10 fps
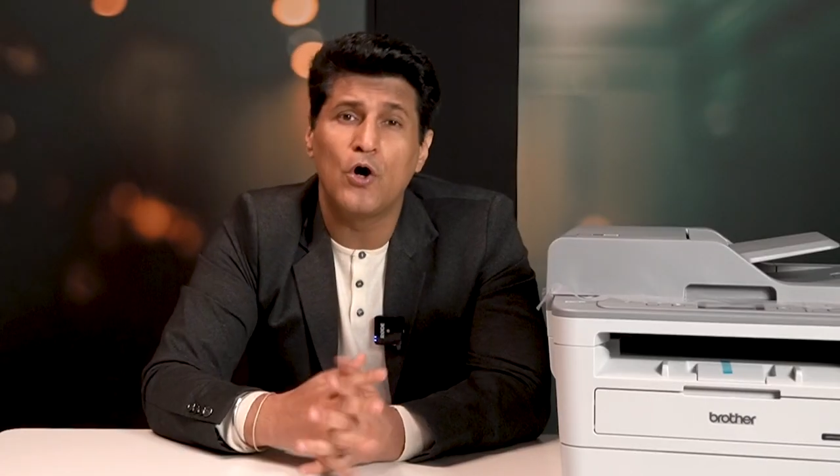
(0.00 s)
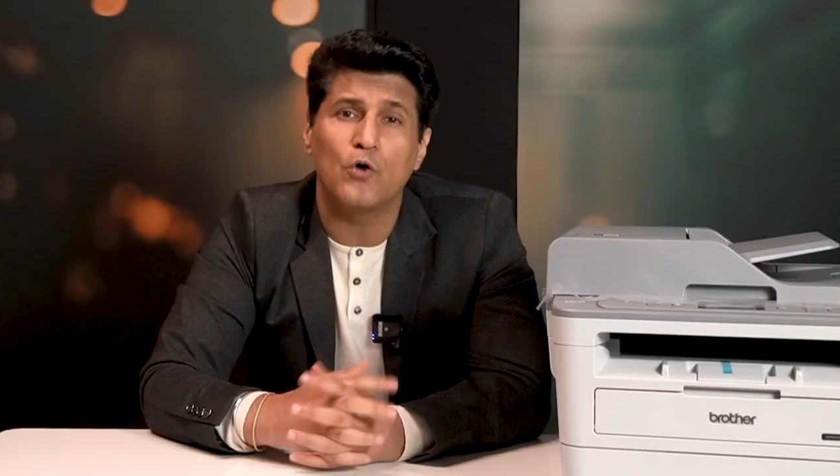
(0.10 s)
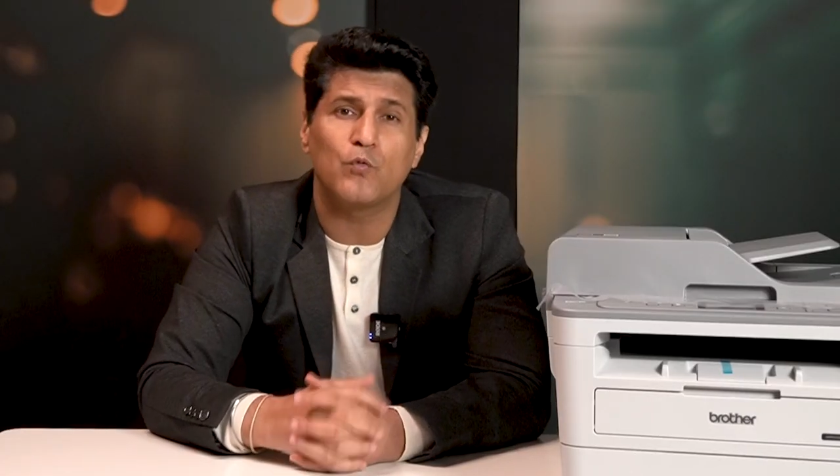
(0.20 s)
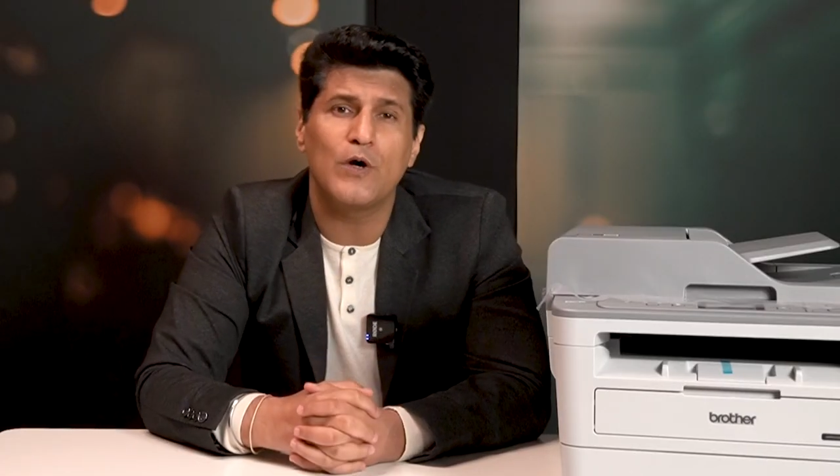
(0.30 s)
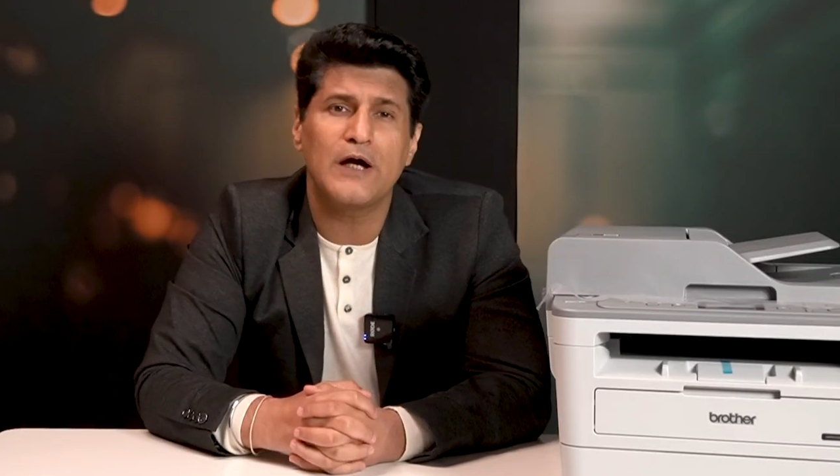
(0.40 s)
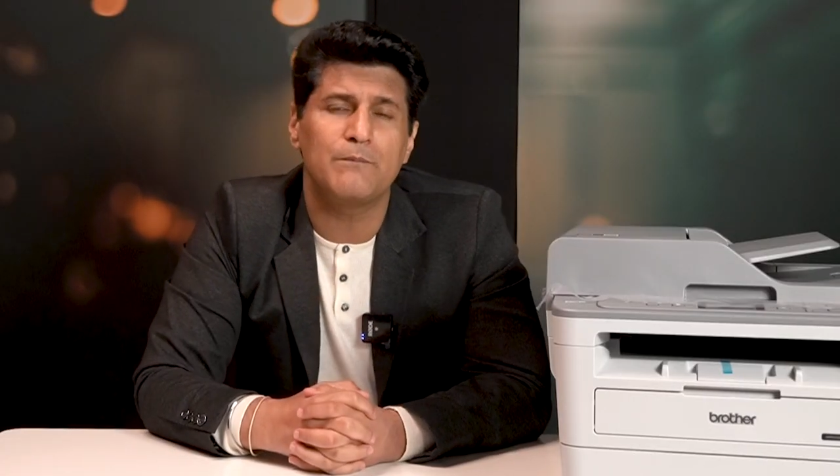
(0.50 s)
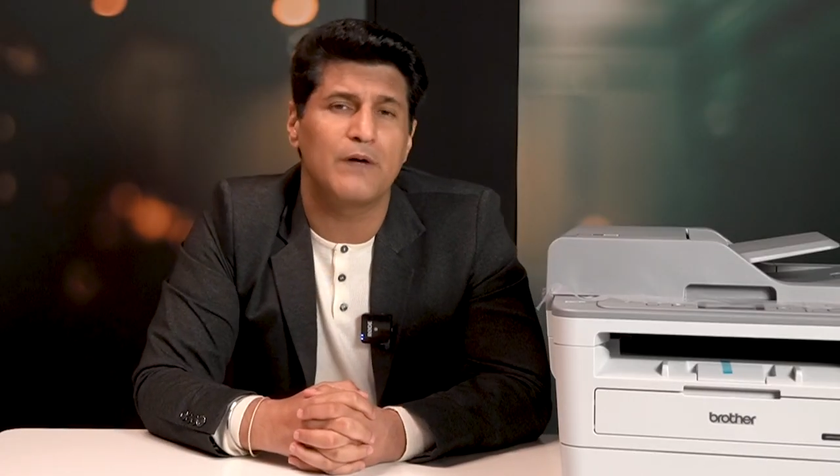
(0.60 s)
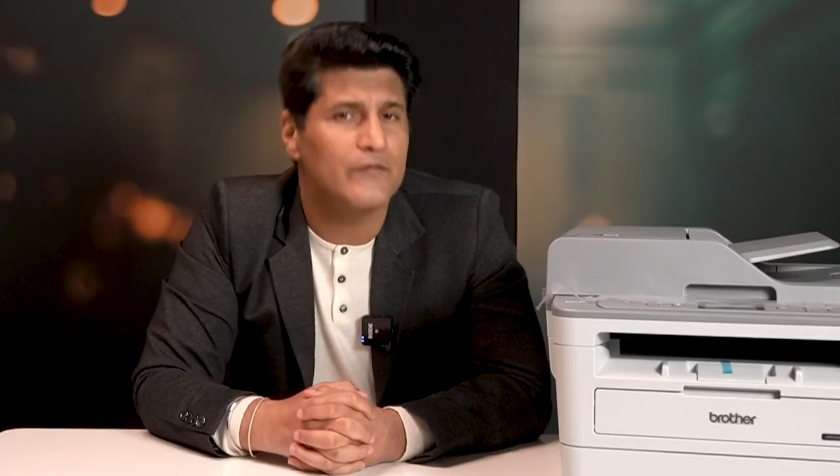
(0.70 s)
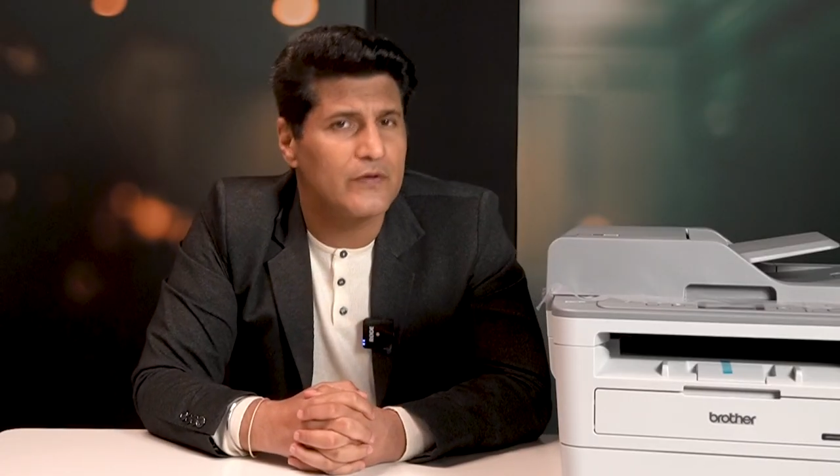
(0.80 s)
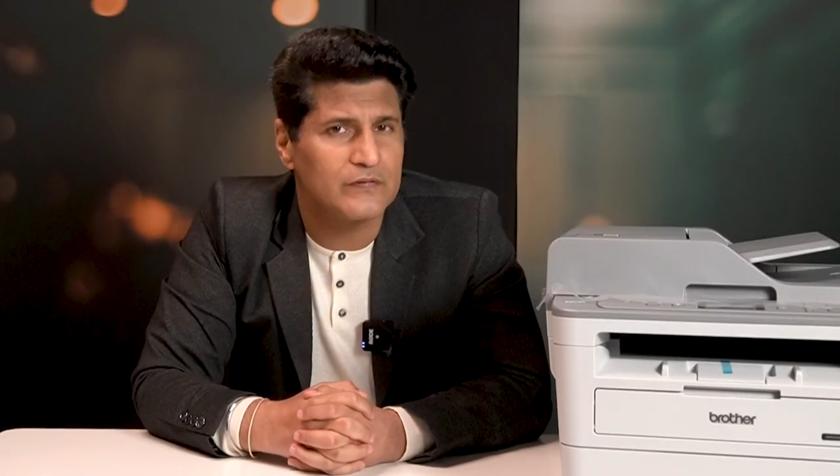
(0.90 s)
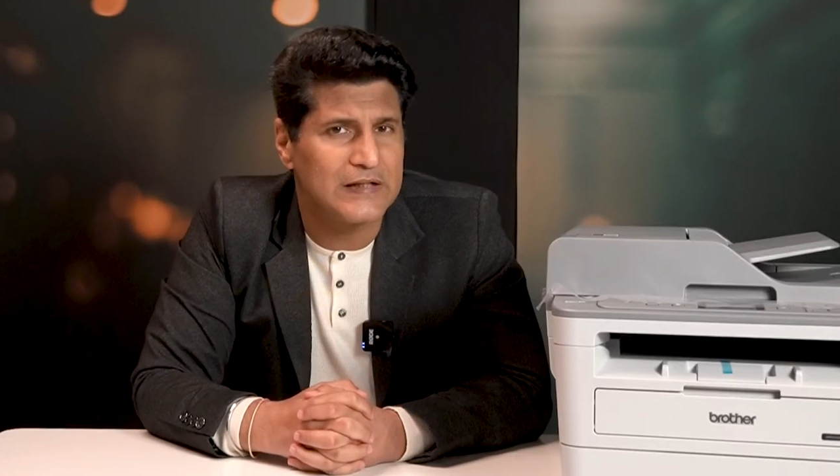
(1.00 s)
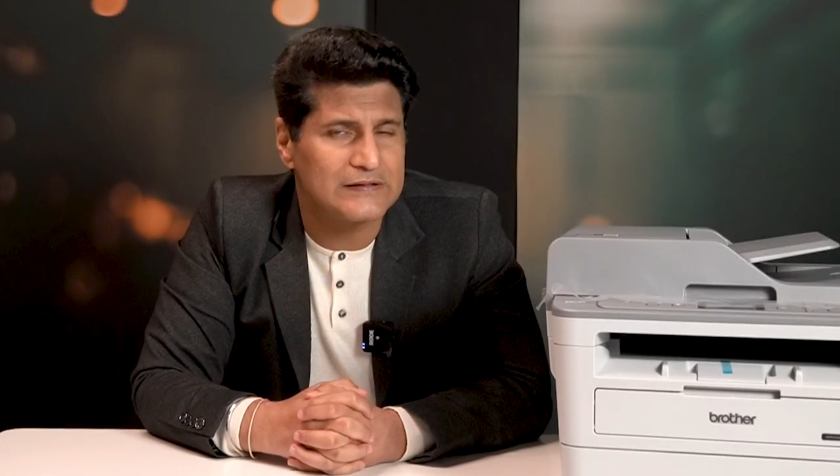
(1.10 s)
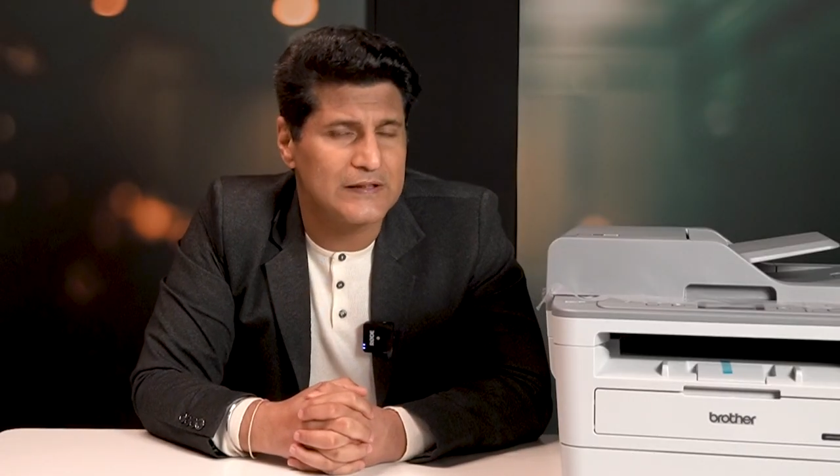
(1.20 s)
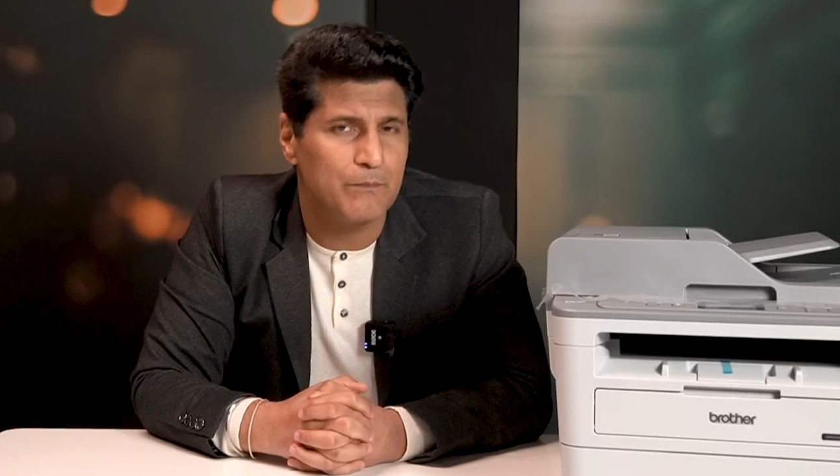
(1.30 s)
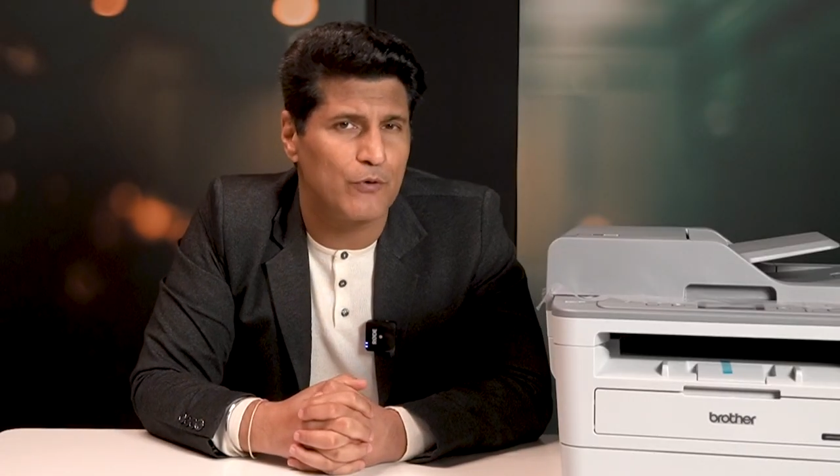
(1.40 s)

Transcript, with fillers: और वो है ब्रदर इज एक्चुअली